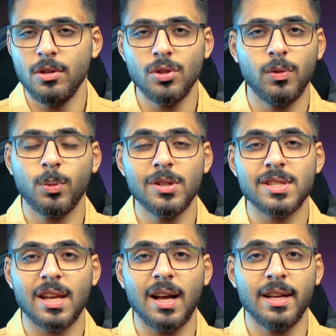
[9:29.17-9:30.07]
شوف بكل
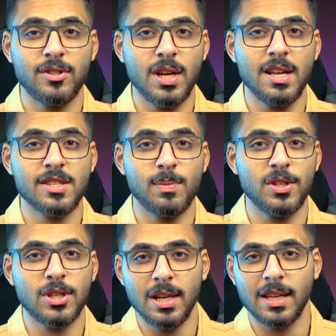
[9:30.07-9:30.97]
صراحة الجهاز
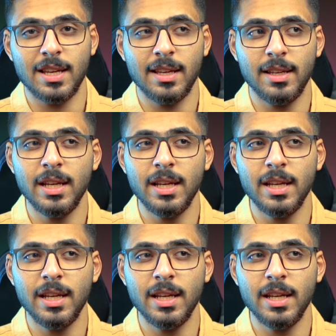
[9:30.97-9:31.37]
من شركة